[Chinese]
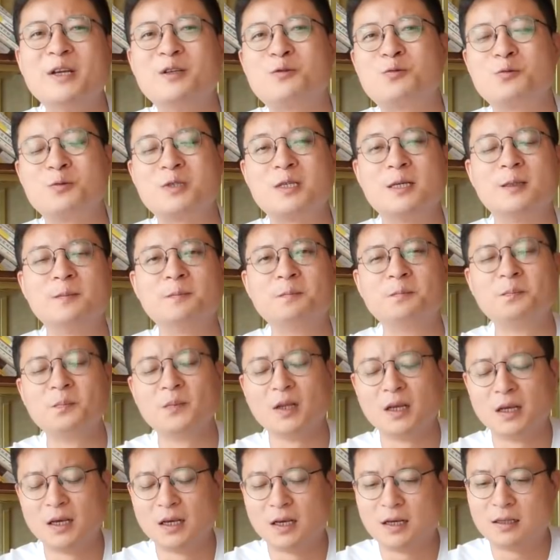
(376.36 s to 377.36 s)
味著称。
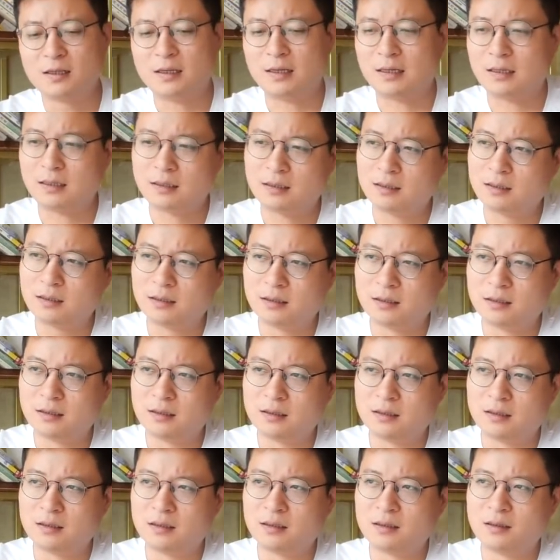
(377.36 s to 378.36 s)
那
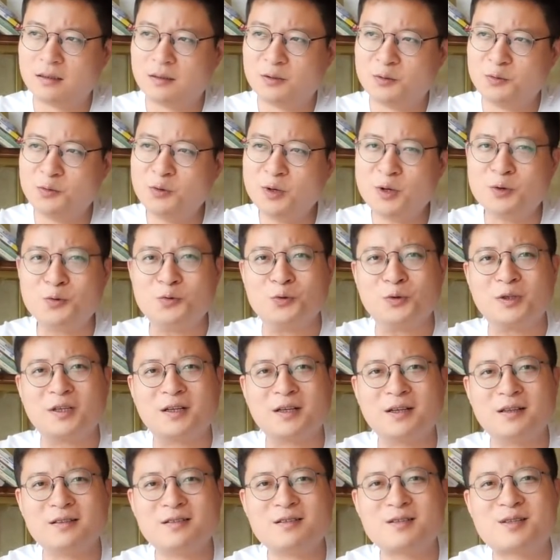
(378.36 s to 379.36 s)
粤语
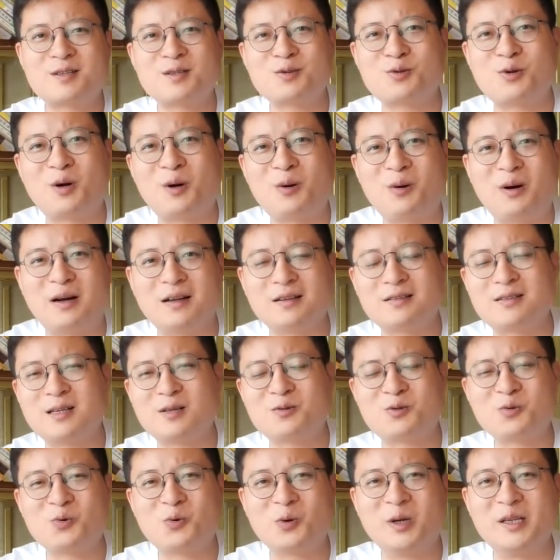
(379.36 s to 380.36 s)
跟四川话
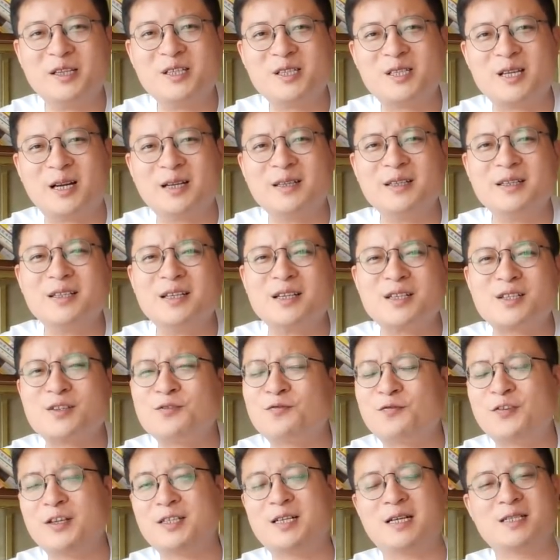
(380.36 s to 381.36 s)
在中国的影响力也
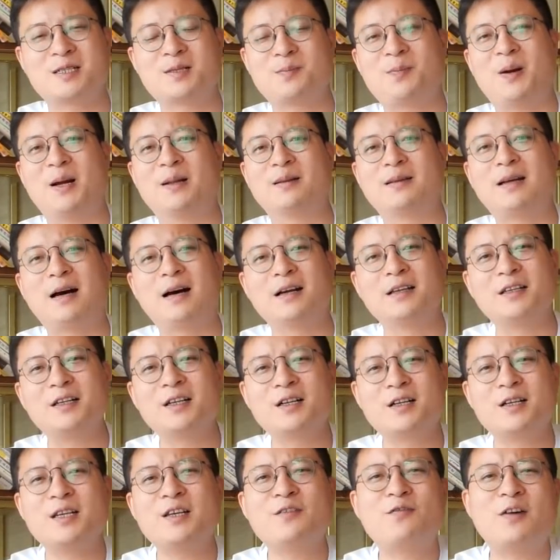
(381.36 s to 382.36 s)
是非常之庞大。
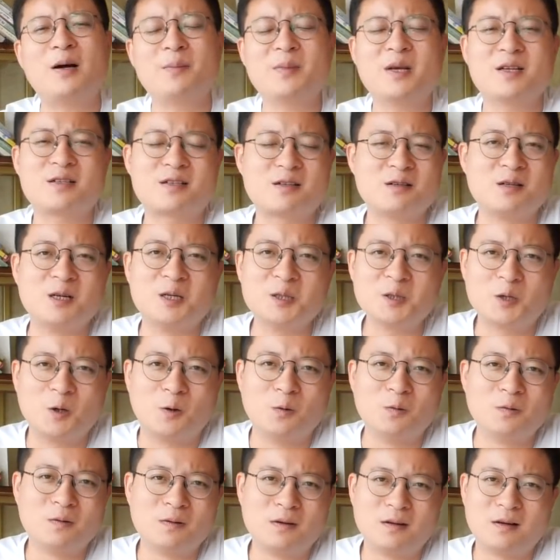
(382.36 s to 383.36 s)
一个一方面是人
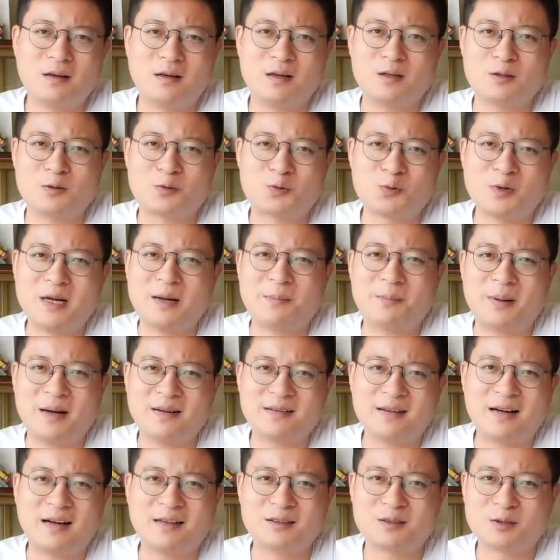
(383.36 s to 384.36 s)
口啊数量
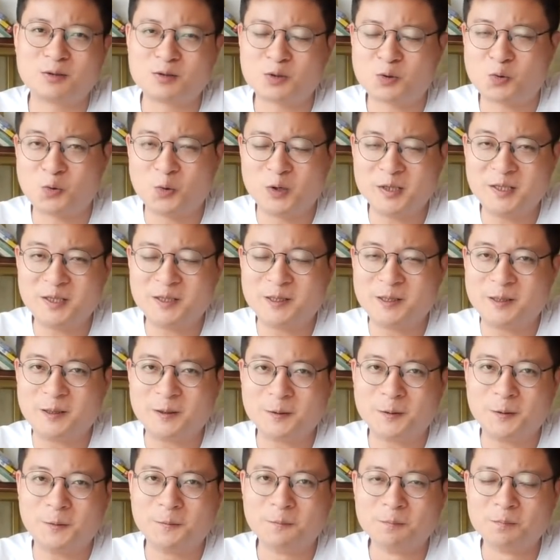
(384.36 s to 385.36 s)
庞大，都是过亿的
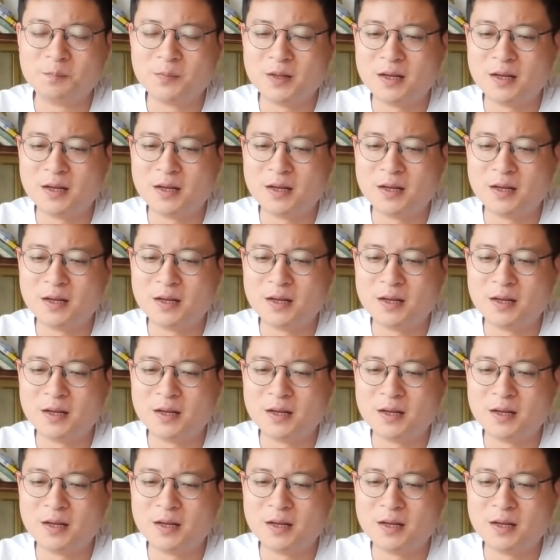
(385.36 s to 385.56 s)
人口